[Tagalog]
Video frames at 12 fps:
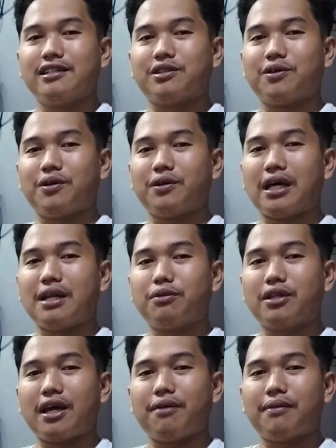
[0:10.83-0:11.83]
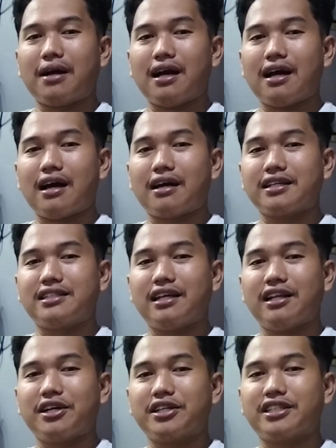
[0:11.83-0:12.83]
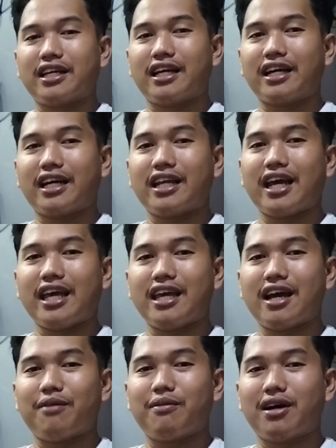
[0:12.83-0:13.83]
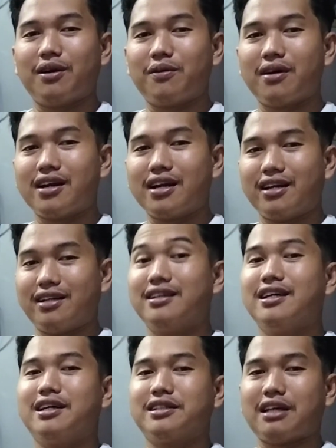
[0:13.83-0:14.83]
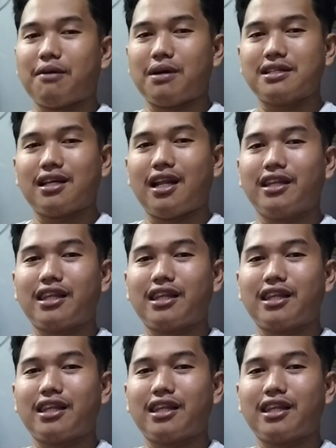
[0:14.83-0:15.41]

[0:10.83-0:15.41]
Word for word: So nanapod tayo mga reseller sa nagkadaiyang mga lugar. Sama sa